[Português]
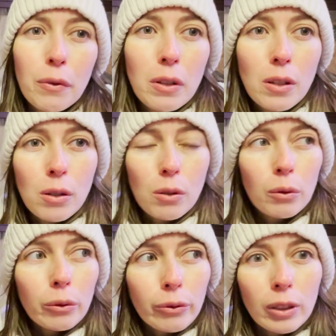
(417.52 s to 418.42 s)
vezes
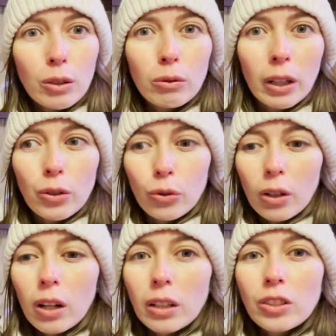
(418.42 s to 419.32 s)
no vídeo que é
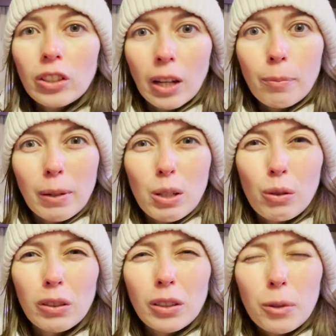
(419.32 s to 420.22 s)
chocante, que é
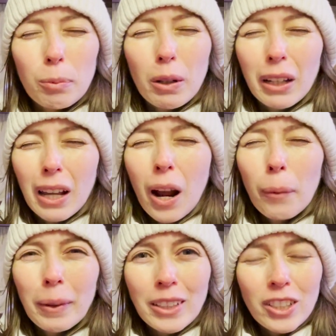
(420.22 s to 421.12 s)
impressionante, porque
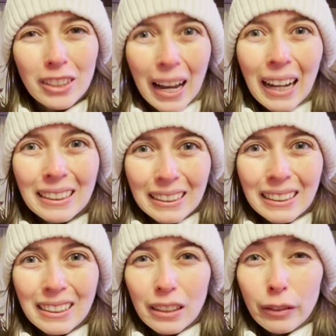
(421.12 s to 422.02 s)
realmente estar tá
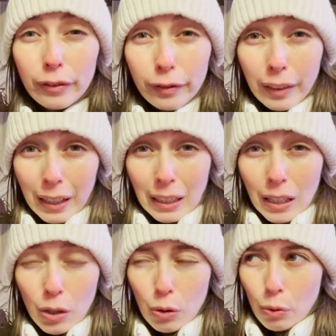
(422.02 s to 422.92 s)
aqui e ver
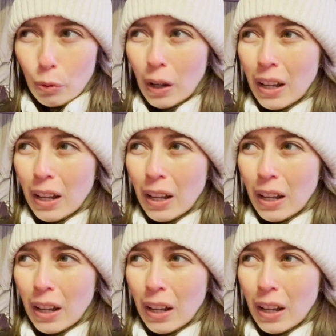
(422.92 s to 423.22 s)
isso